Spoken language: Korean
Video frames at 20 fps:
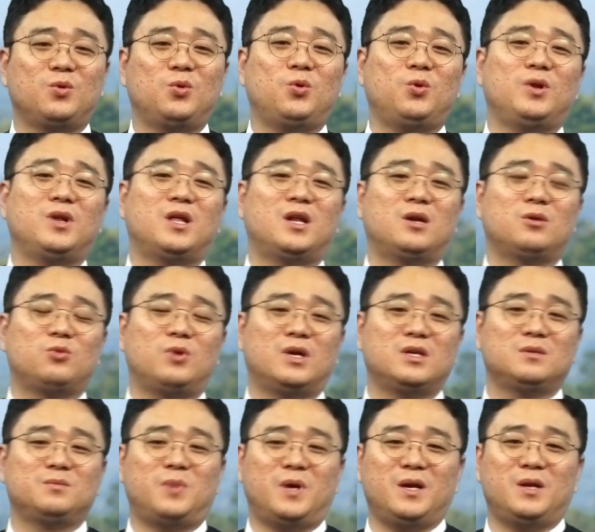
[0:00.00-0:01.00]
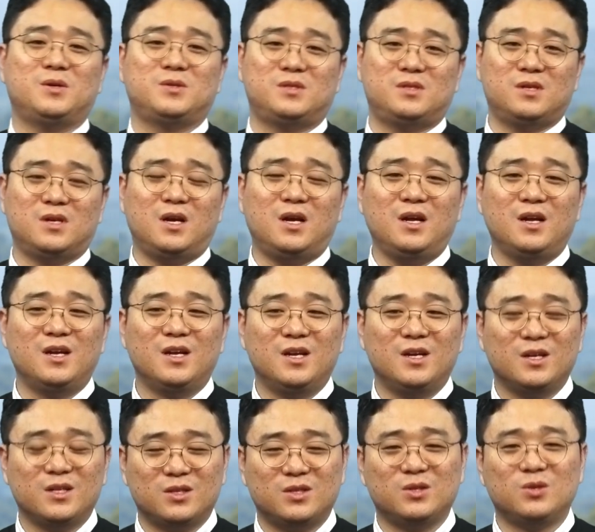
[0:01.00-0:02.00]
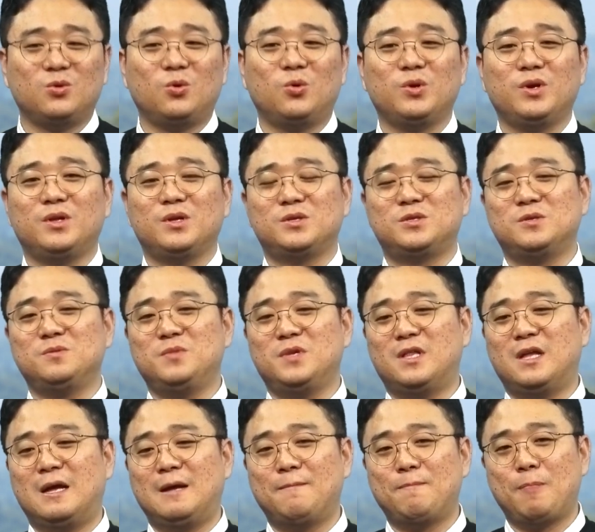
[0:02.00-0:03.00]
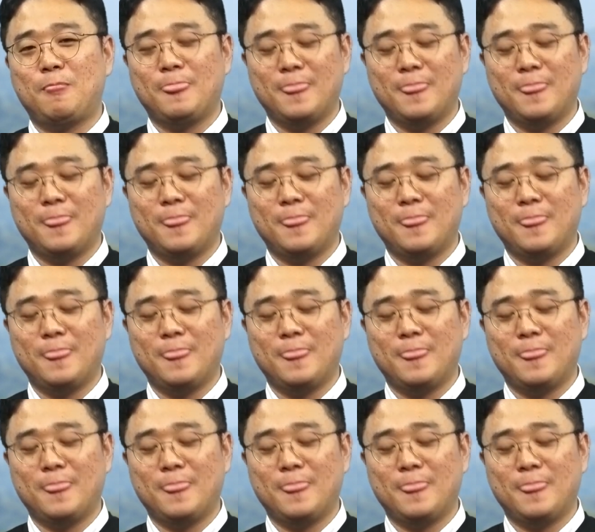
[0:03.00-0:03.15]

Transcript: 코로나라고 하는 바이러스가 들어오게 됐습니다.